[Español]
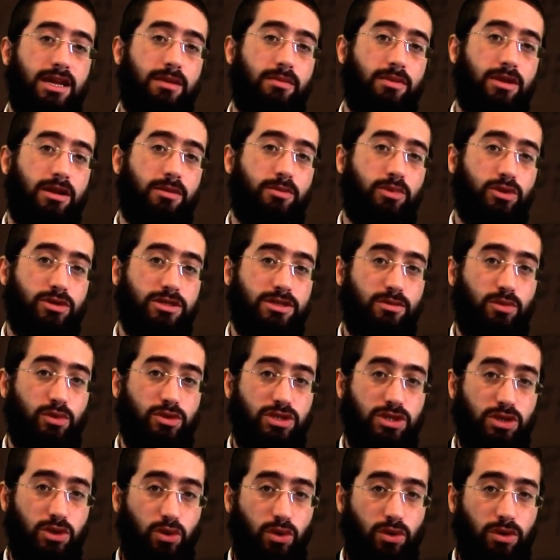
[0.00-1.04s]
en el próximo
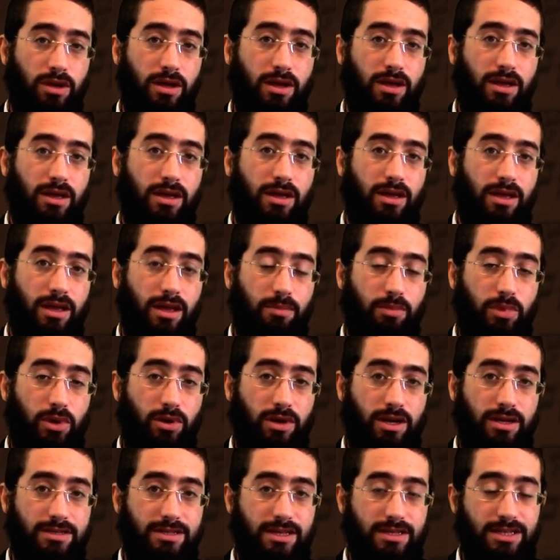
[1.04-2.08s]
Shiur. Espero
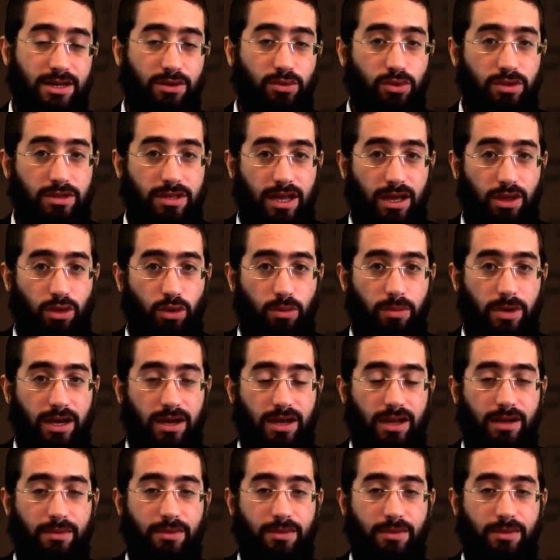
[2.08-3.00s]
que les haya gustado. Braja